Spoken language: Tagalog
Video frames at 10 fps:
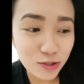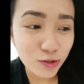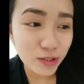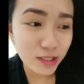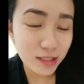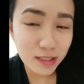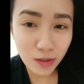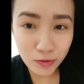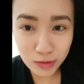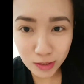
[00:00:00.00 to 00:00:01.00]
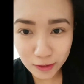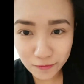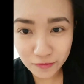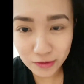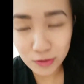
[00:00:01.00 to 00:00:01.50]
Sorry, hindi na ako
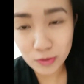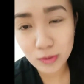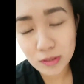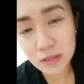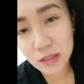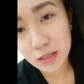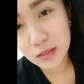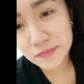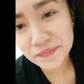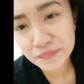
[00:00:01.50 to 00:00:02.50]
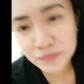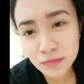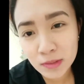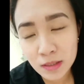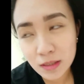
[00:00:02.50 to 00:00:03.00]
naka-video kasi nga
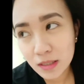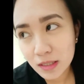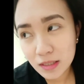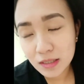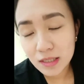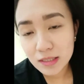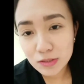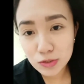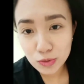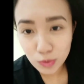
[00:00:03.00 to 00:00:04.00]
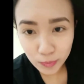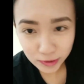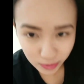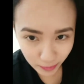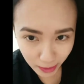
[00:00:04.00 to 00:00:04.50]
sinundo ko
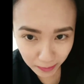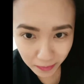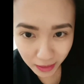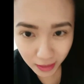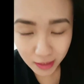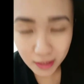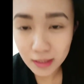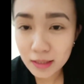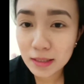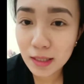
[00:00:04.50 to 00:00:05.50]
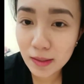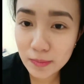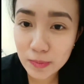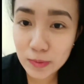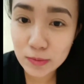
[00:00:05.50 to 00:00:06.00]
pa si baby.
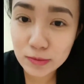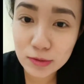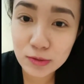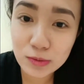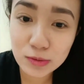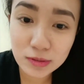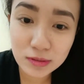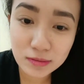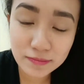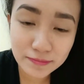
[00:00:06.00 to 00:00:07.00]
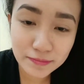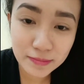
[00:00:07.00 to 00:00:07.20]
Tapos, yun.